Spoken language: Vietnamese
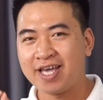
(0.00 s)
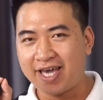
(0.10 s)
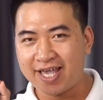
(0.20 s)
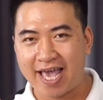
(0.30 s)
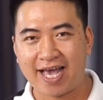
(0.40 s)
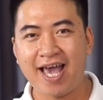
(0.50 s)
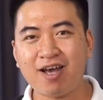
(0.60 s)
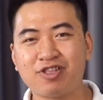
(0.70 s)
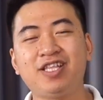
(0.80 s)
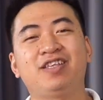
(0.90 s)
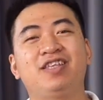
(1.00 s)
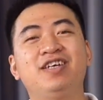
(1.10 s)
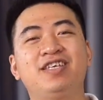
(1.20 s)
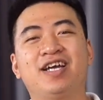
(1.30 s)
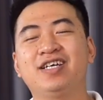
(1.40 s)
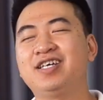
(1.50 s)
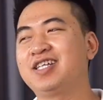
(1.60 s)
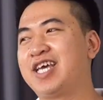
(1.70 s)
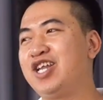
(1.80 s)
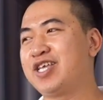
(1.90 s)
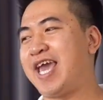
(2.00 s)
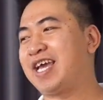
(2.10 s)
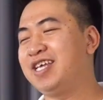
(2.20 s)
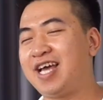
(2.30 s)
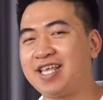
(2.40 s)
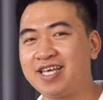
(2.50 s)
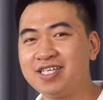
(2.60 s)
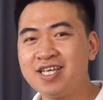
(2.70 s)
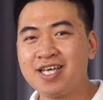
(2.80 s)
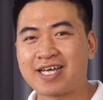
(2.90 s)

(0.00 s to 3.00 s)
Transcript: nghe nhạc acoustic như những à, thể loại nhạc như là những